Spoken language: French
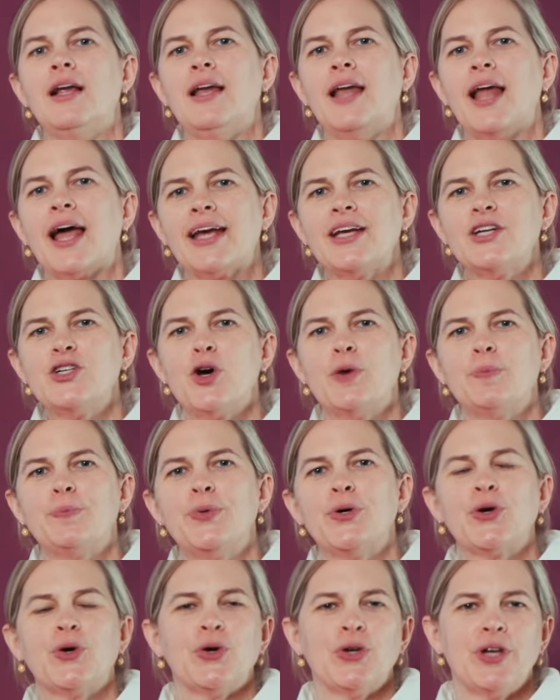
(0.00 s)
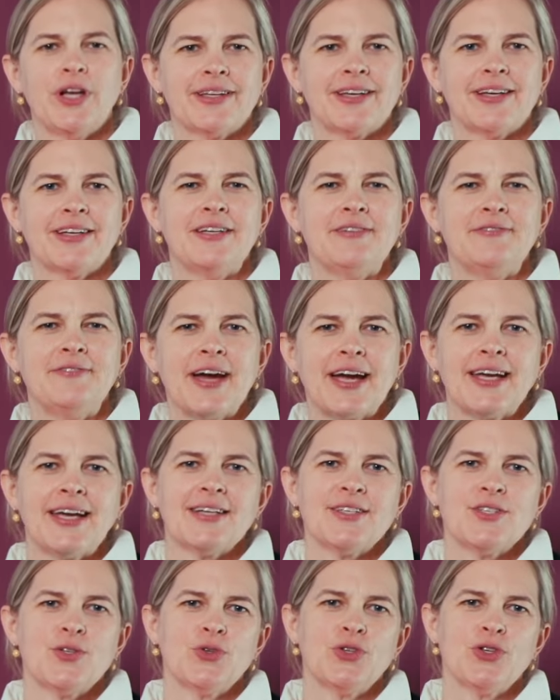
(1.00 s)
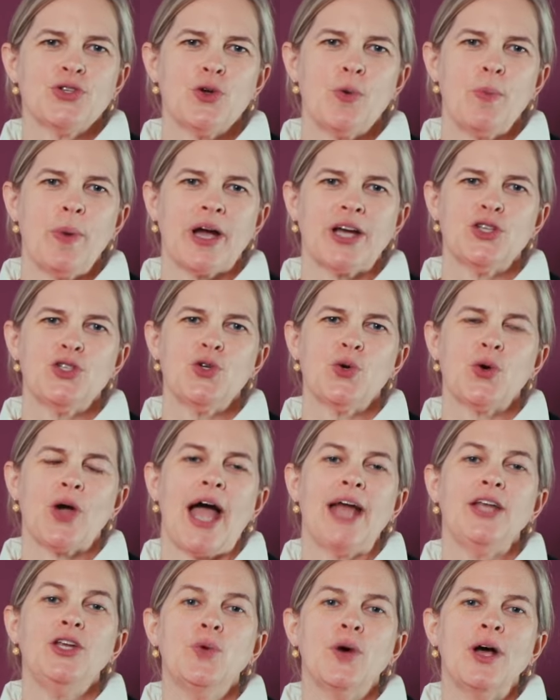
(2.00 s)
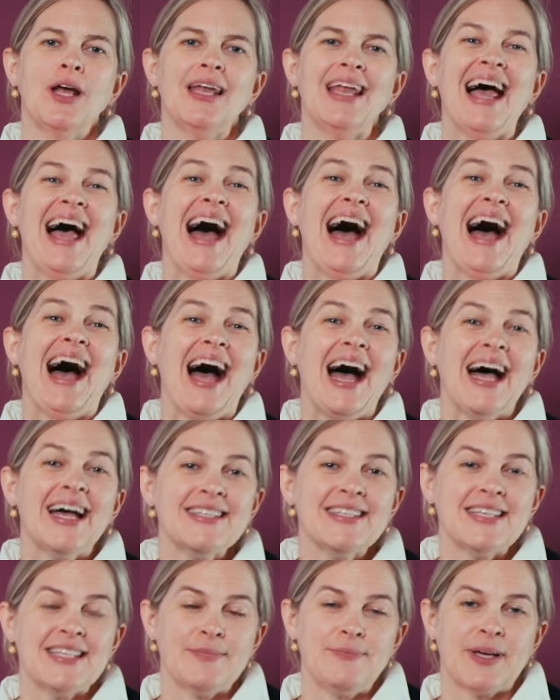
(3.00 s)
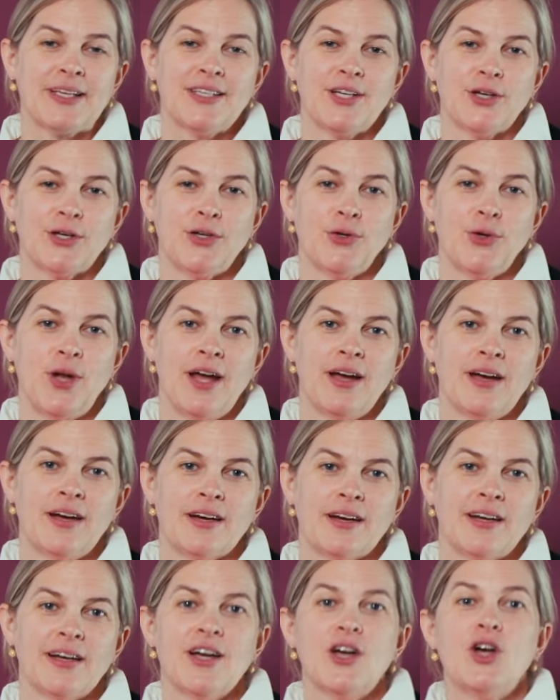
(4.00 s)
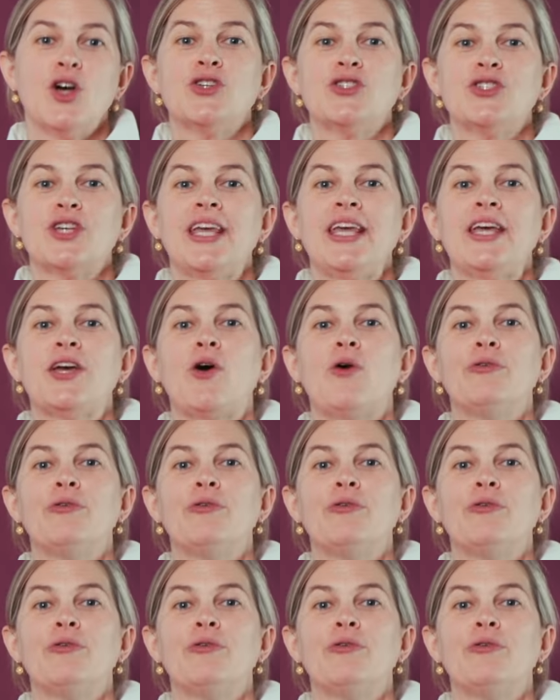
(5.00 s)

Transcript: La région peut connaître des variations de température annuelles assez spectaculaires, ce qui